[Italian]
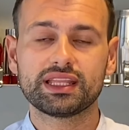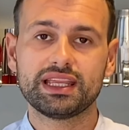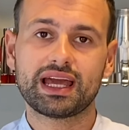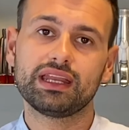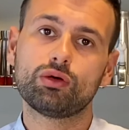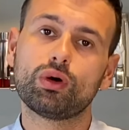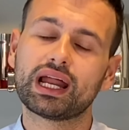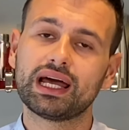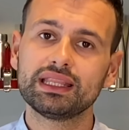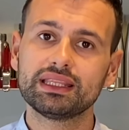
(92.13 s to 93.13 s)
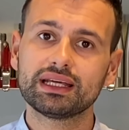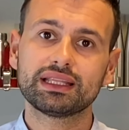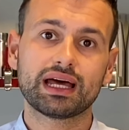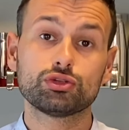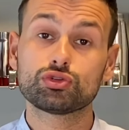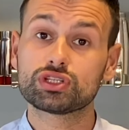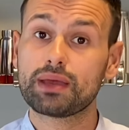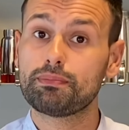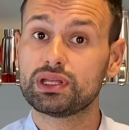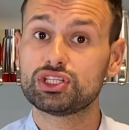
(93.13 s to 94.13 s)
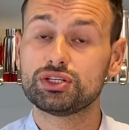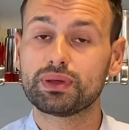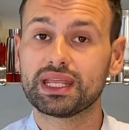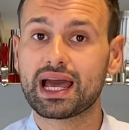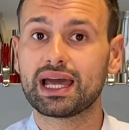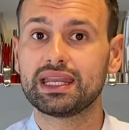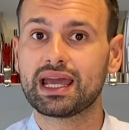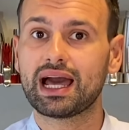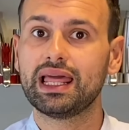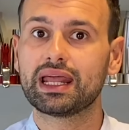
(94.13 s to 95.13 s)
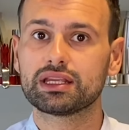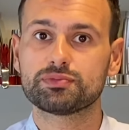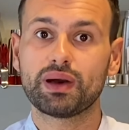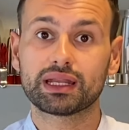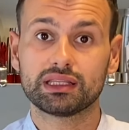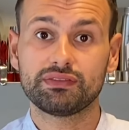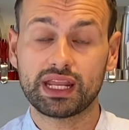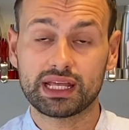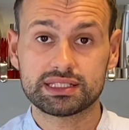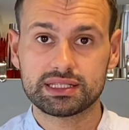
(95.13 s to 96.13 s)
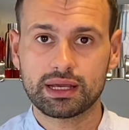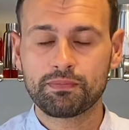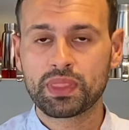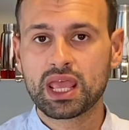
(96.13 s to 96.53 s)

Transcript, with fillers: degli anni 40 da Giuseppe Cipriani all'Harris Bar di Venezia